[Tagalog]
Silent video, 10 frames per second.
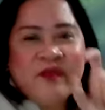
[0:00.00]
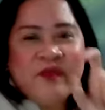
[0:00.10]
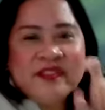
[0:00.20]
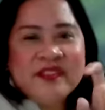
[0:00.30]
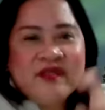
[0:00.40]

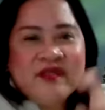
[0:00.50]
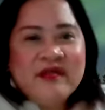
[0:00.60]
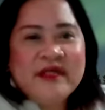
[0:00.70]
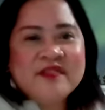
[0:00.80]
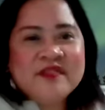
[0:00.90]

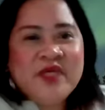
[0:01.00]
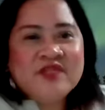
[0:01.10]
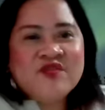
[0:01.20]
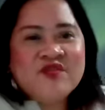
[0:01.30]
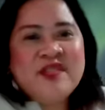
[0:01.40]
particular
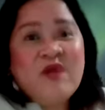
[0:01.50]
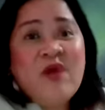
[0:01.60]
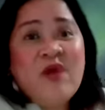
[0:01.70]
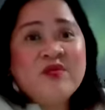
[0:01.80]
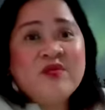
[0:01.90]
expressions they
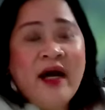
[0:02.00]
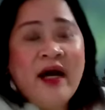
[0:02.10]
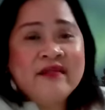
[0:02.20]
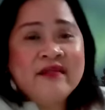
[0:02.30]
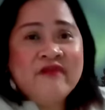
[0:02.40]
want to
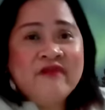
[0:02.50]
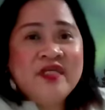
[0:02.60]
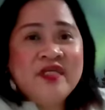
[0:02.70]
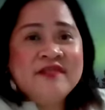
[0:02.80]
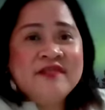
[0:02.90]
hide their
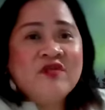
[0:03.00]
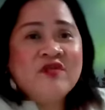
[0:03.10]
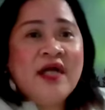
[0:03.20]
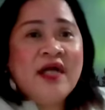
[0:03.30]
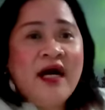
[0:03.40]
feelings or
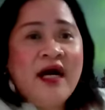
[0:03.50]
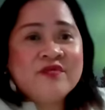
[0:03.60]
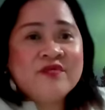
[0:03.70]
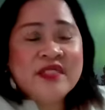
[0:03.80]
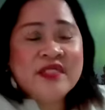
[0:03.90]

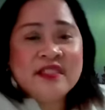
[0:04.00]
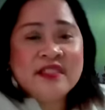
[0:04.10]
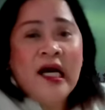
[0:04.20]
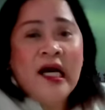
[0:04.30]
naghaharutan sila.